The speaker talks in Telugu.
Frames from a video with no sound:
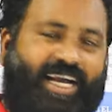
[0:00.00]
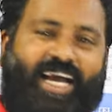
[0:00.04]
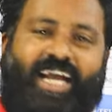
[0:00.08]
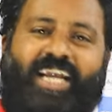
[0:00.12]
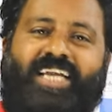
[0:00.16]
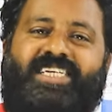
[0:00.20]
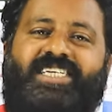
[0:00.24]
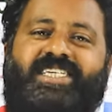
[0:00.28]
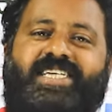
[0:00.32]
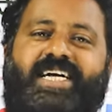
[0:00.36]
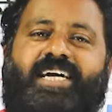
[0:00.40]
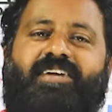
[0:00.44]

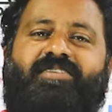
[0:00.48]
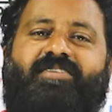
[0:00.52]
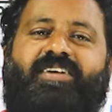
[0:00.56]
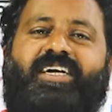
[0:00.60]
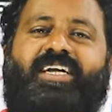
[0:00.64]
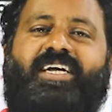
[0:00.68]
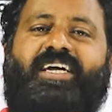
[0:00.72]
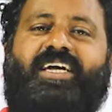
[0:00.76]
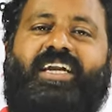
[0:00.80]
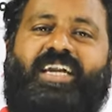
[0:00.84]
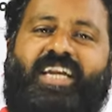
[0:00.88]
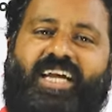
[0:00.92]

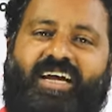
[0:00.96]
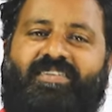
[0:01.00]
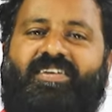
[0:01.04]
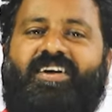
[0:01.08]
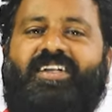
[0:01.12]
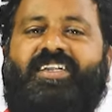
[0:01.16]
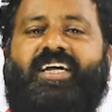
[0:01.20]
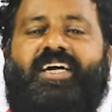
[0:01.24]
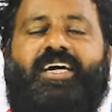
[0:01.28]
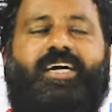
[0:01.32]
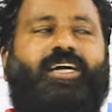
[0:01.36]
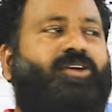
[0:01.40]
గెలిచినటువంటి
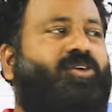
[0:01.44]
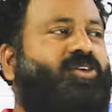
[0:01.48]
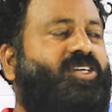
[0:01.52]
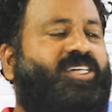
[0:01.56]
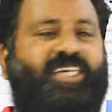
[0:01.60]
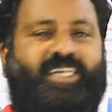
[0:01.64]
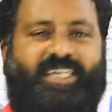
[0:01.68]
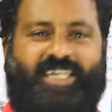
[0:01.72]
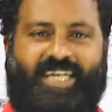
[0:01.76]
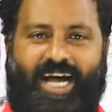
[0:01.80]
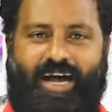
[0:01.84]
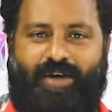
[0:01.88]
రేవంత్ రెడ్డి
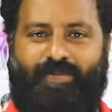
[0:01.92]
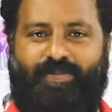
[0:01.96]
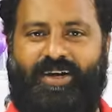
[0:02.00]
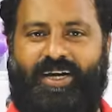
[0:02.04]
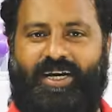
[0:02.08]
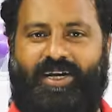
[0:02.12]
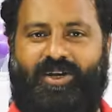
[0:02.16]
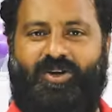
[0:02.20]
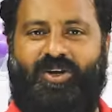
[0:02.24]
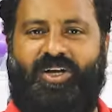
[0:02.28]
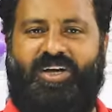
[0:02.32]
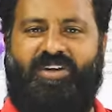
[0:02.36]
నుంచి
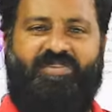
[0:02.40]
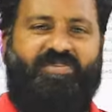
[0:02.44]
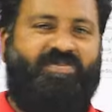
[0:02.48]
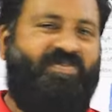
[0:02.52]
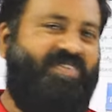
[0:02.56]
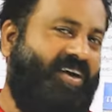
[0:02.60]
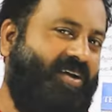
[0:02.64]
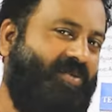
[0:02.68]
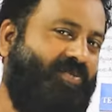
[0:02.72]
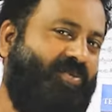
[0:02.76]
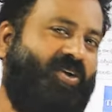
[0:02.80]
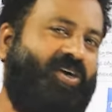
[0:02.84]
కేబినెట్ లో
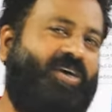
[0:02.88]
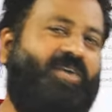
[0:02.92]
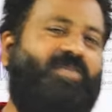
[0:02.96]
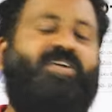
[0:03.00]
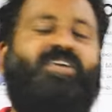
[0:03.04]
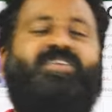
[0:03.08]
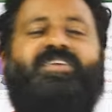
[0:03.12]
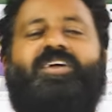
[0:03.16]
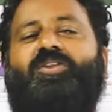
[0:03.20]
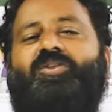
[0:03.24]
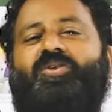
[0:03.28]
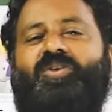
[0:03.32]
ఎవ్వరి
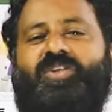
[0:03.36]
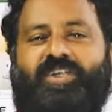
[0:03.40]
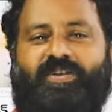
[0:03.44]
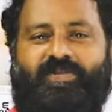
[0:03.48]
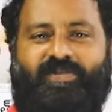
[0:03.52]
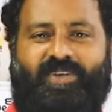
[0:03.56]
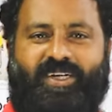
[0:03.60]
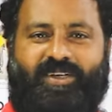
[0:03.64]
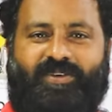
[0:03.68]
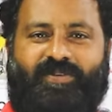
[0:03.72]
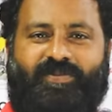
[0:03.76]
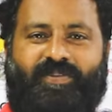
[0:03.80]
ముఖంలో సంతోషం
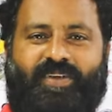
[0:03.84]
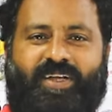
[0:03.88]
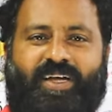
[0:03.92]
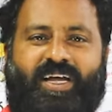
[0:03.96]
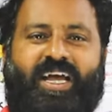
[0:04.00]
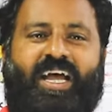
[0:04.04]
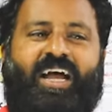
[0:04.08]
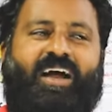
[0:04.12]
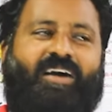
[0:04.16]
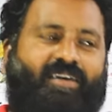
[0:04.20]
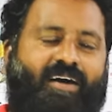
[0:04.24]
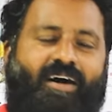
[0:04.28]
లేదు
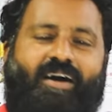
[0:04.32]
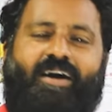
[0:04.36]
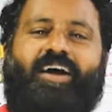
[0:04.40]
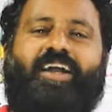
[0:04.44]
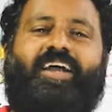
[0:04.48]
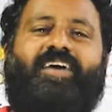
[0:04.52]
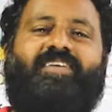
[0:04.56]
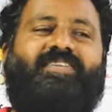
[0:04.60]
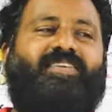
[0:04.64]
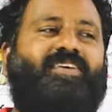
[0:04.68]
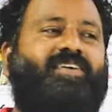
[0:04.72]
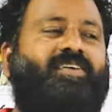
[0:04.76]

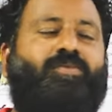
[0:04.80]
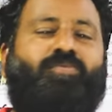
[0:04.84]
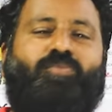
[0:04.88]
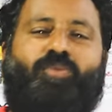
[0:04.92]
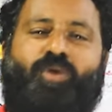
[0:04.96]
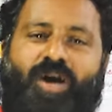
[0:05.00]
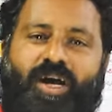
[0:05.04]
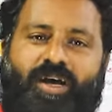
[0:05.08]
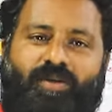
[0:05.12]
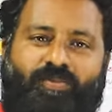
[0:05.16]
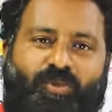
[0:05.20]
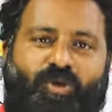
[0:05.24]
కాంగ్రెస్ కు
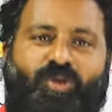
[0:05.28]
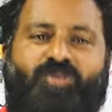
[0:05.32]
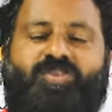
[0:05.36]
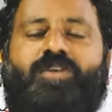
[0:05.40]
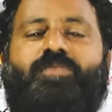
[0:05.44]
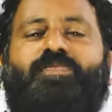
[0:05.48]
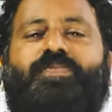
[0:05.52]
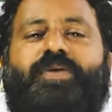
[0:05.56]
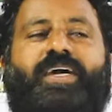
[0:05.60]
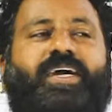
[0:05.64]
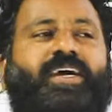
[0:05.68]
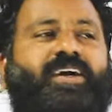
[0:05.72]

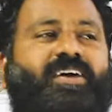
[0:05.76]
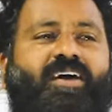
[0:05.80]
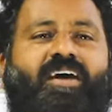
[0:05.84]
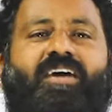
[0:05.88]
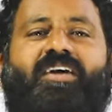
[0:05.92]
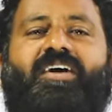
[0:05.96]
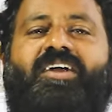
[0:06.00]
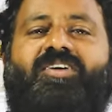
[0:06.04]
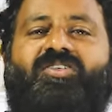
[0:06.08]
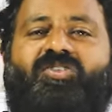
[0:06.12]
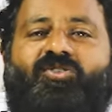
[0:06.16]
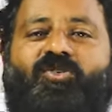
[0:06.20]
మోసపై
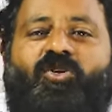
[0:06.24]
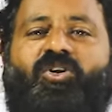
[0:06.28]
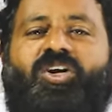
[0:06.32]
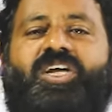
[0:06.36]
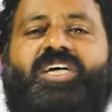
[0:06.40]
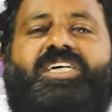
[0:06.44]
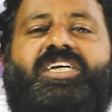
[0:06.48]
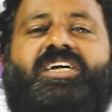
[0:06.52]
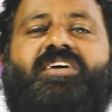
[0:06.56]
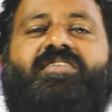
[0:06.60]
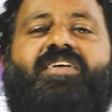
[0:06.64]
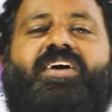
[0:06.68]
కాంగ్రెస్
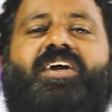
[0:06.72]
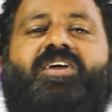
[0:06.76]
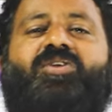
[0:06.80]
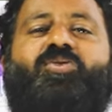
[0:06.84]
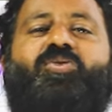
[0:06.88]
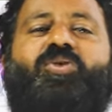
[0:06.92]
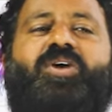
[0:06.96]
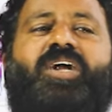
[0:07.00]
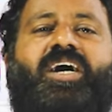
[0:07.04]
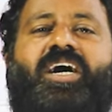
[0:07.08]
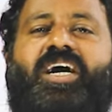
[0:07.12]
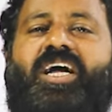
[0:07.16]
కోటేసిన వాళ్ళు
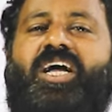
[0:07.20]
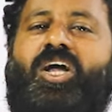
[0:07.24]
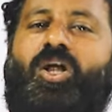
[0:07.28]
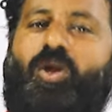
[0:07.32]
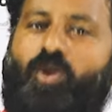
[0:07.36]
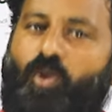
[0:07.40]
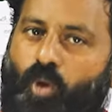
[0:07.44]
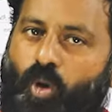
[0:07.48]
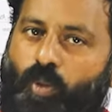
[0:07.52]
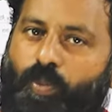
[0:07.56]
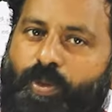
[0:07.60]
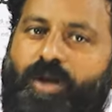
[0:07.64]
కూడా
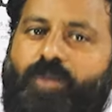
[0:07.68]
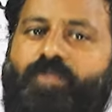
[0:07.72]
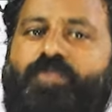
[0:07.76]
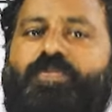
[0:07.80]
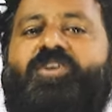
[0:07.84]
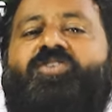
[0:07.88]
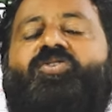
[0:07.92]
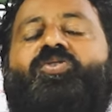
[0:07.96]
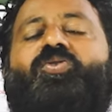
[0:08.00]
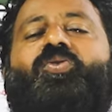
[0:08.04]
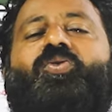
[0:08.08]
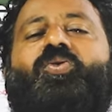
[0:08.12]
లోపల
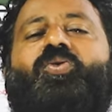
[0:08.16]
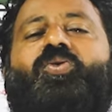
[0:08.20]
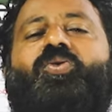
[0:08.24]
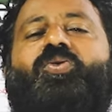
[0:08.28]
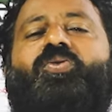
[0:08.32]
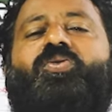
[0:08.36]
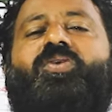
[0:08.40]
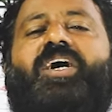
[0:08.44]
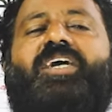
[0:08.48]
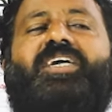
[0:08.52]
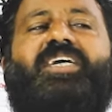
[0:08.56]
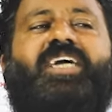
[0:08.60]

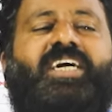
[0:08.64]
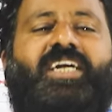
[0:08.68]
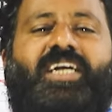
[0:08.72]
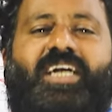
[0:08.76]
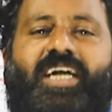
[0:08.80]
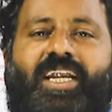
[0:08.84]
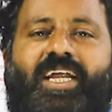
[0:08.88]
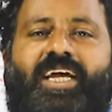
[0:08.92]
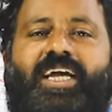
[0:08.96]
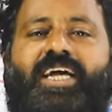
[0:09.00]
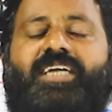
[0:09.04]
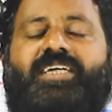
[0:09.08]
పిసుకుంటారు అయ్యా
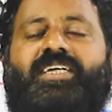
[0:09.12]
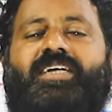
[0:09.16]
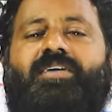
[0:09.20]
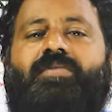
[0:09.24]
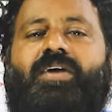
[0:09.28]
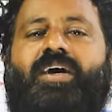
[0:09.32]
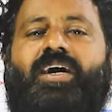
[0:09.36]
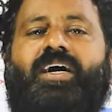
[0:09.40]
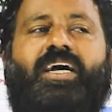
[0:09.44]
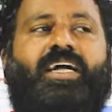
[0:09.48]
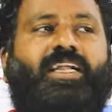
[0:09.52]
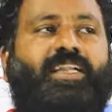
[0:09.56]

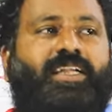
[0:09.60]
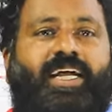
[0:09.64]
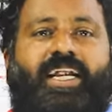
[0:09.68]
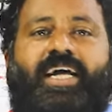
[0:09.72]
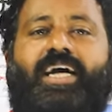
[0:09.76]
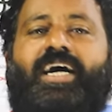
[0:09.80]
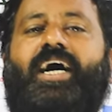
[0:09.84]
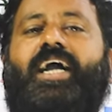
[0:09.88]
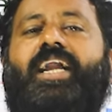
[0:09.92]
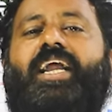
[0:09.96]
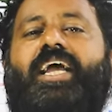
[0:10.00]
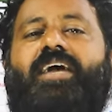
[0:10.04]
గేసినామా
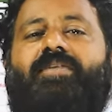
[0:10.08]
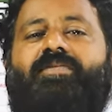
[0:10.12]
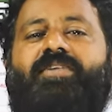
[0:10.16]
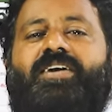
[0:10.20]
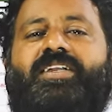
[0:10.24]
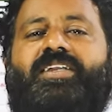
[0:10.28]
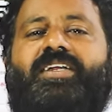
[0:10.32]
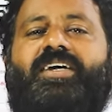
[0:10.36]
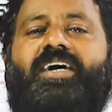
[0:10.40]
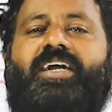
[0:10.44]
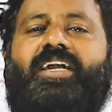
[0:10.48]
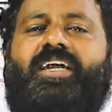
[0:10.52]
తెలంగాణ
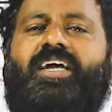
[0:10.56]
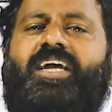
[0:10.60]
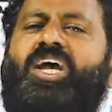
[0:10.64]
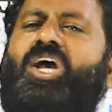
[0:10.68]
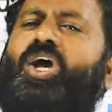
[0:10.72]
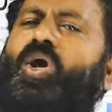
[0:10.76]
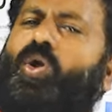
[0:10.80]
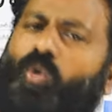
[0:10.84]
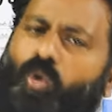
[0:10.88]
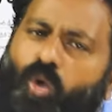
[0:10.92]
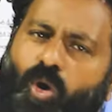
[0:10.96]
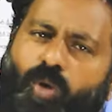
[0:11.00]
ఏమైతే అని
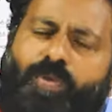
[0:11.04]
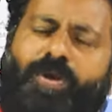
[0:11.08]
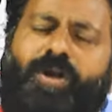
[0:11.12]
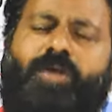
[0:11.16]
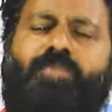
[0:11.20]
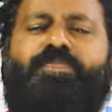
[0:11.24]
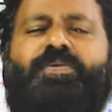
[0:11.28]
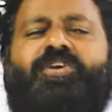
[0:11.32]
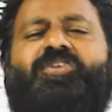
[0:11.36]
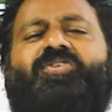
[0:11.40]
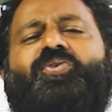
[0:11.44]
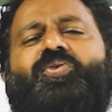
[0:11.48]
లోపల
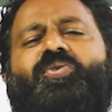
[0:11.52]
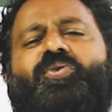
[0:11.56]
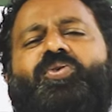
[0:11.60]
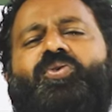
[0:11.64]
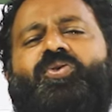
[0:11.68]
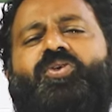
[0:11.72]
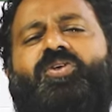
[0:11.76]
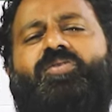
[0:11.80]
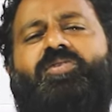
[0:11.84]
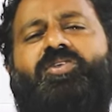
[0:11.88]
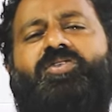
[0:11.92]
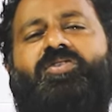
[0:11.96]

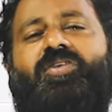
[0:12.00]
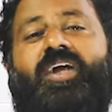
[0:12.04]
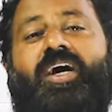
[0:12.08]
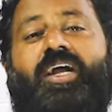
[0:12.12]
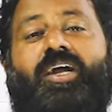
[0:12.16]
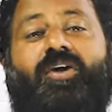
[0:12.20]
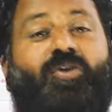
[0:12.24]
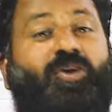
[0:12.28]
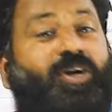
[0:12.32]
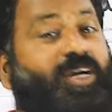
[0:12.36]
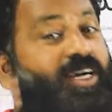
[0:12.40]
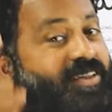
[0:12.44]
పిసుకుంటారు
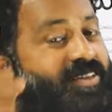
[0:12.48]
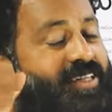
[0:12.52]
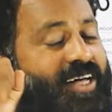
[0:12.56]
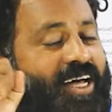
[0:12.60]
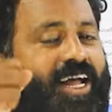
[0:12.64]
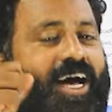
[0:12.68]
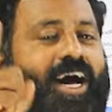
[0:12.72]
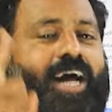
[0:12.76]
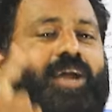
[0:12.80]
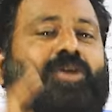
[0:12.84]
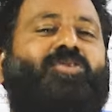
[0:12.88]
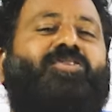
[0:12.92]
మిత్రులారా
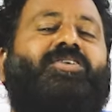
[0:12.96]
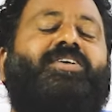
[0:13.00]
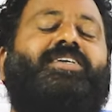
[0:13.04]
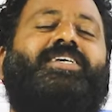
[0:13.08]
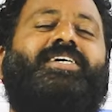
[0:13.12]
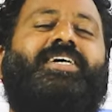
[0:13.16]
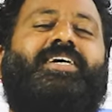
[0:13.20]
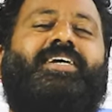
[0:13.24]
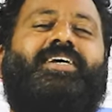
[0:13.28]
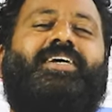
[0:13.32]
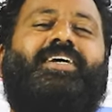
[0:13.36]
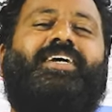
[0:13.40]
ఒక్కసారి
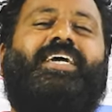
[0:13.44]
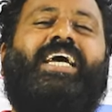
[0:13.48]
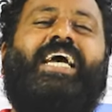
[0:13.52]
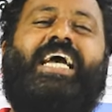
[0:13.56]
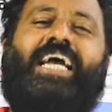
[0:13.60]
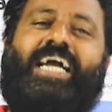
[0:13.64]
ఆలోచించండి